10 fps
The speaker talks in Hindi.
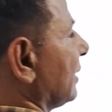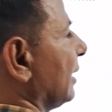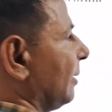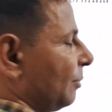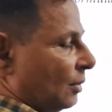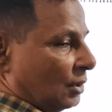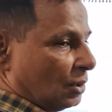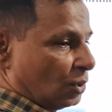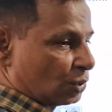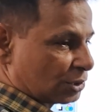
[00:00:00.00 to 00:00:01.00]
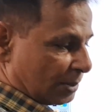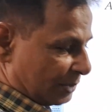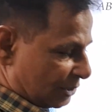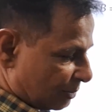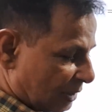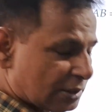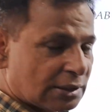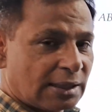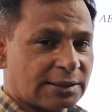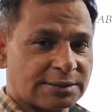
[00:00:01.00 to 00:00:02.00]
हैं आप उसके बीच में
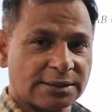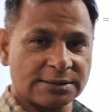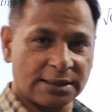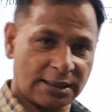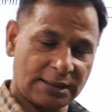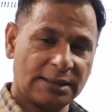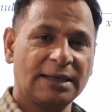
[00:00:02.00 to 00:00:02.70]
कितना डिस्टेंस है